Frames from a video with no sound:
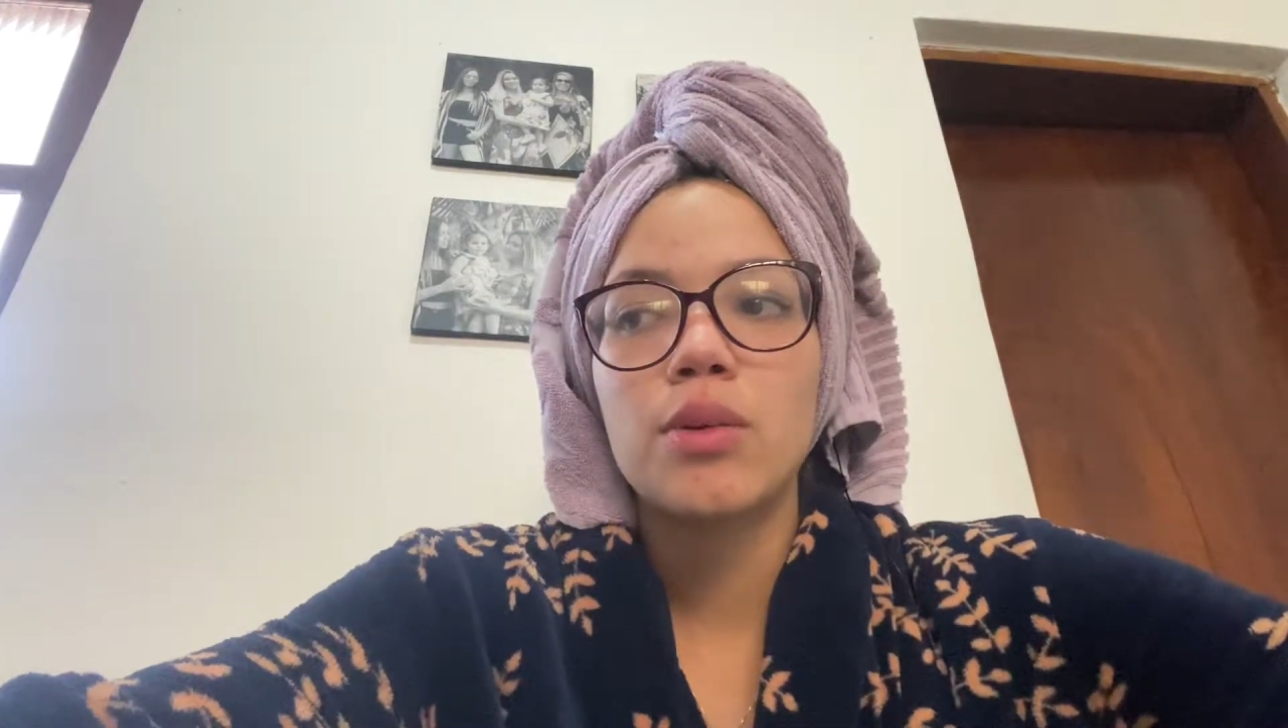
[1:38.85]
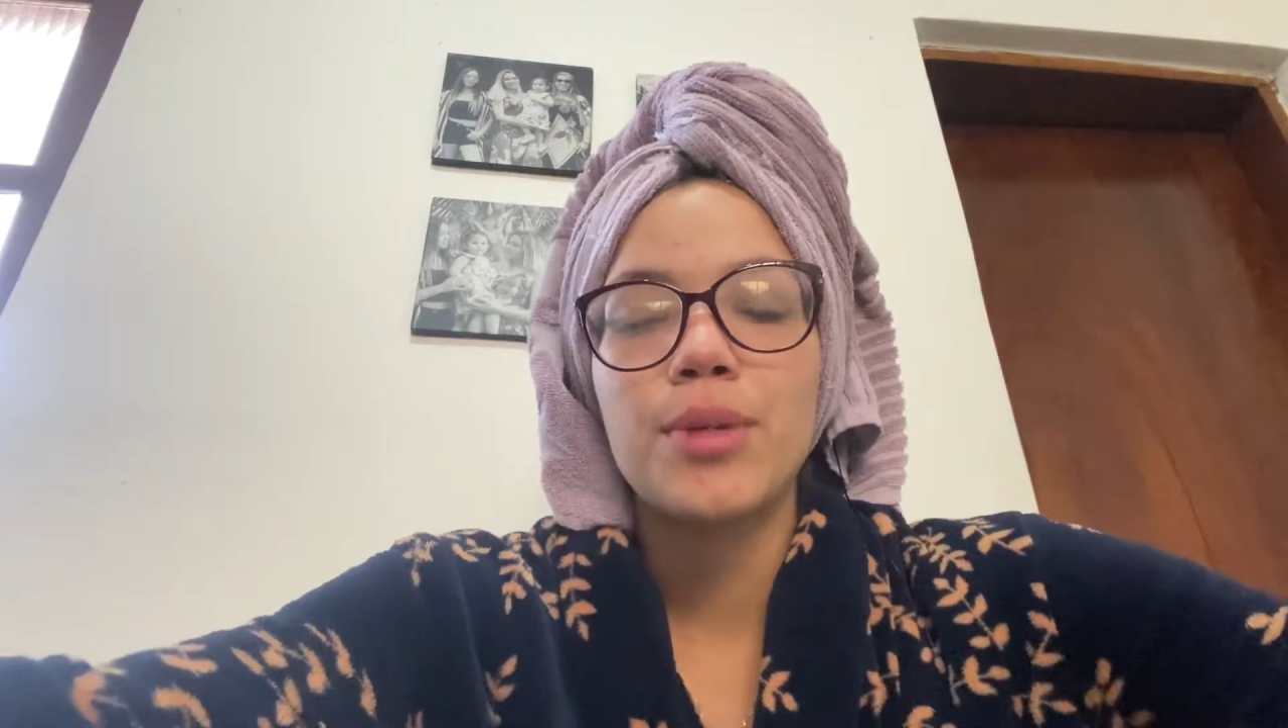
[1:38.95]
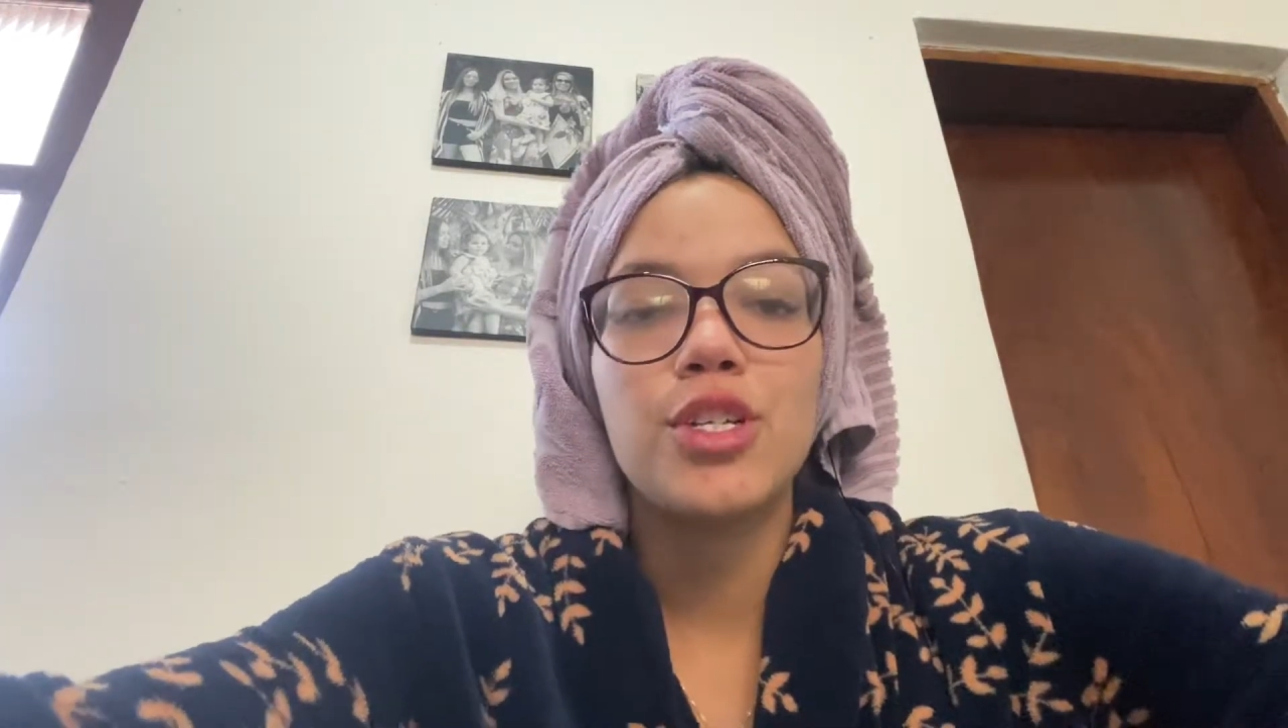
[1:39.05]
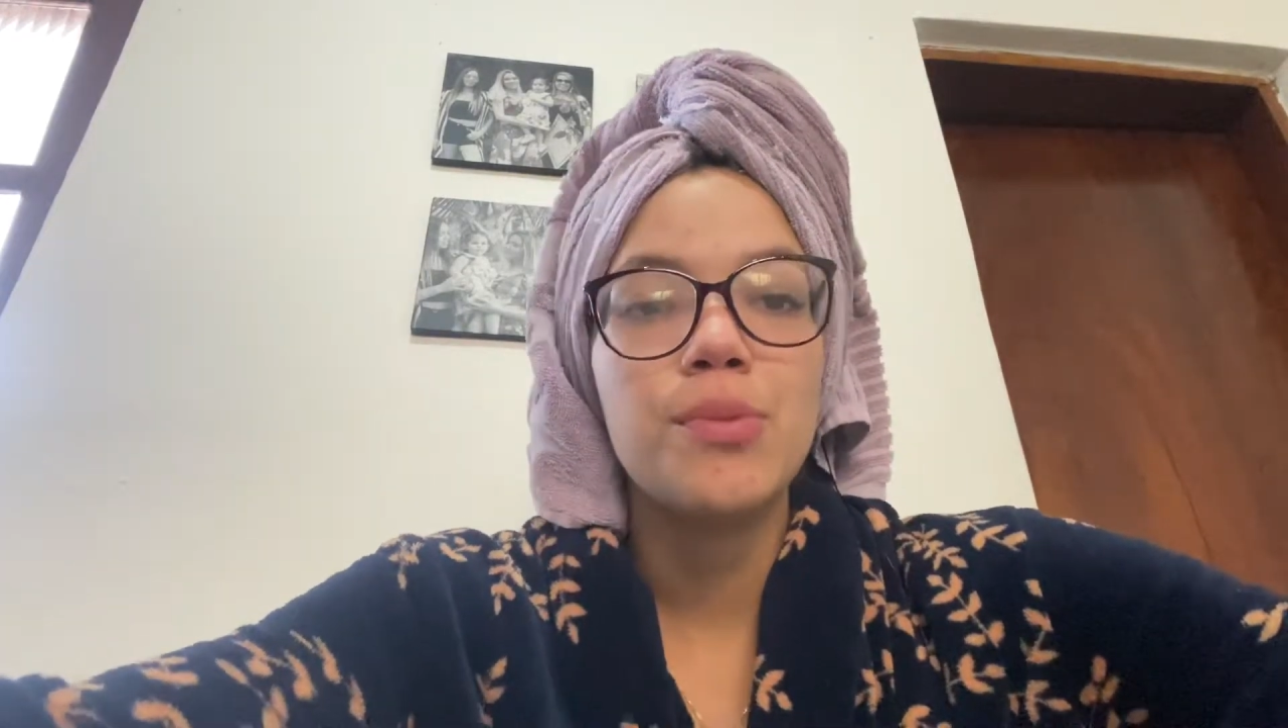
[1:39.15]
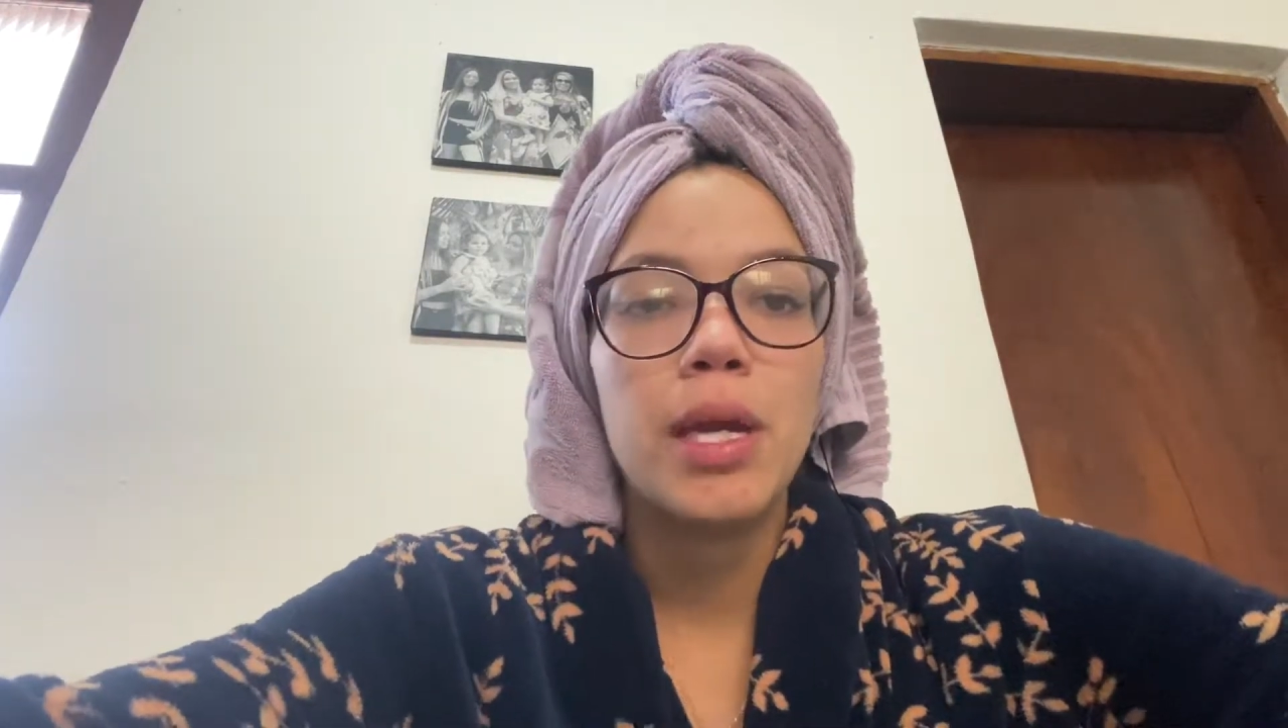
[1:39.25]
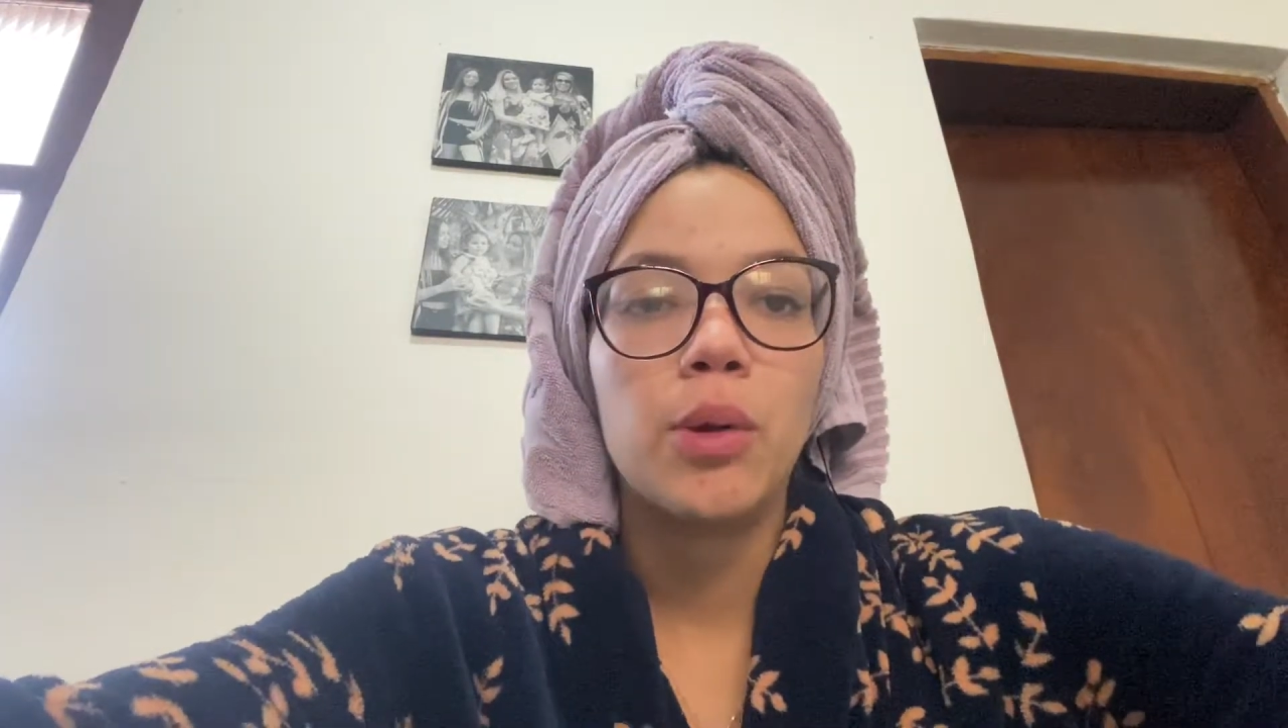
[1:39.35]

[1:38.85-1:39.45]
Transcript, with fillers: meio dia e meia.